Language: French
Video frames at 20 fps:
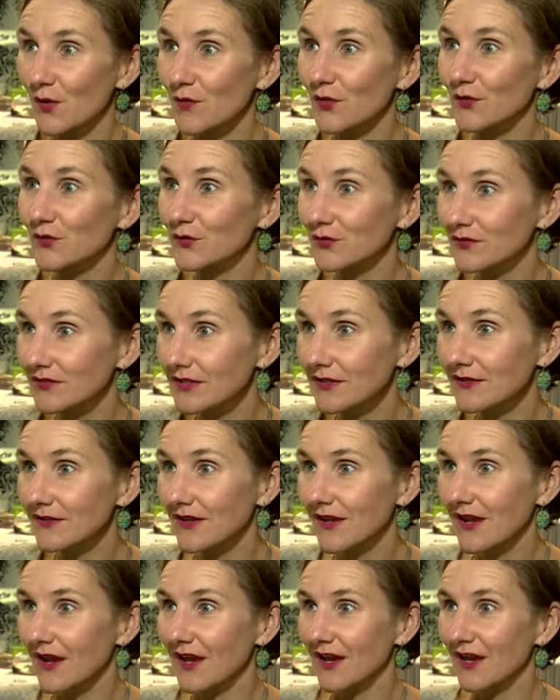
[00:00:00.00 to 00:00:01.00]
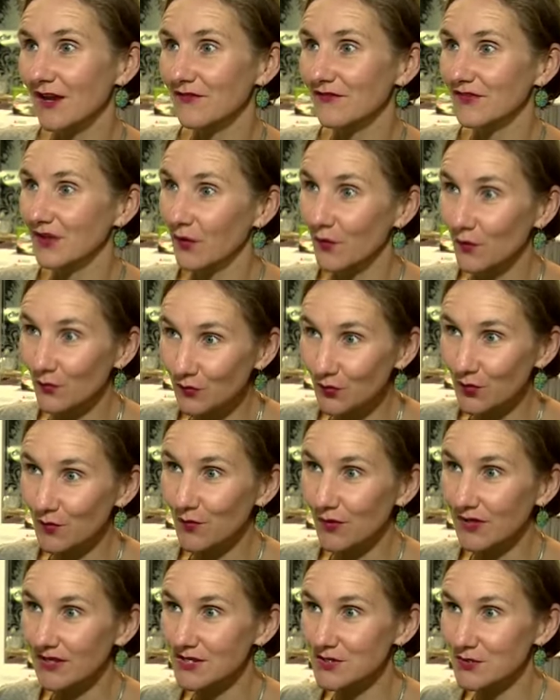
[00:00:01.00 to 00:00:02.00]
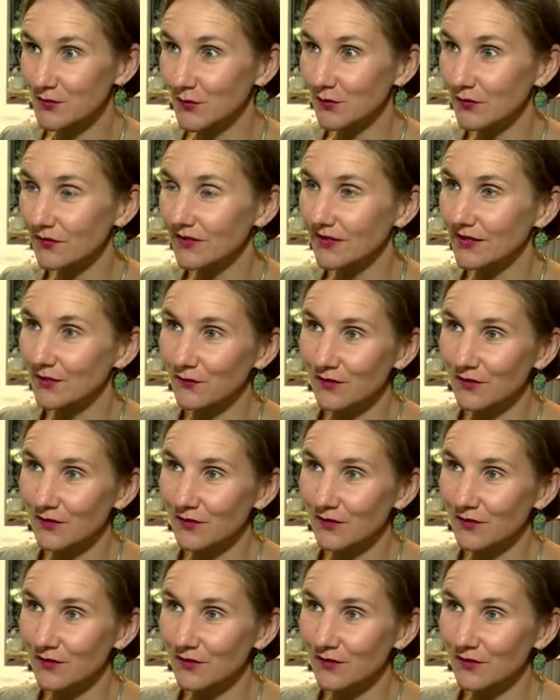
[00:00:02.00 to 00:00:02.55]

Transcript: leur mode de vie, à faire autrement les choses.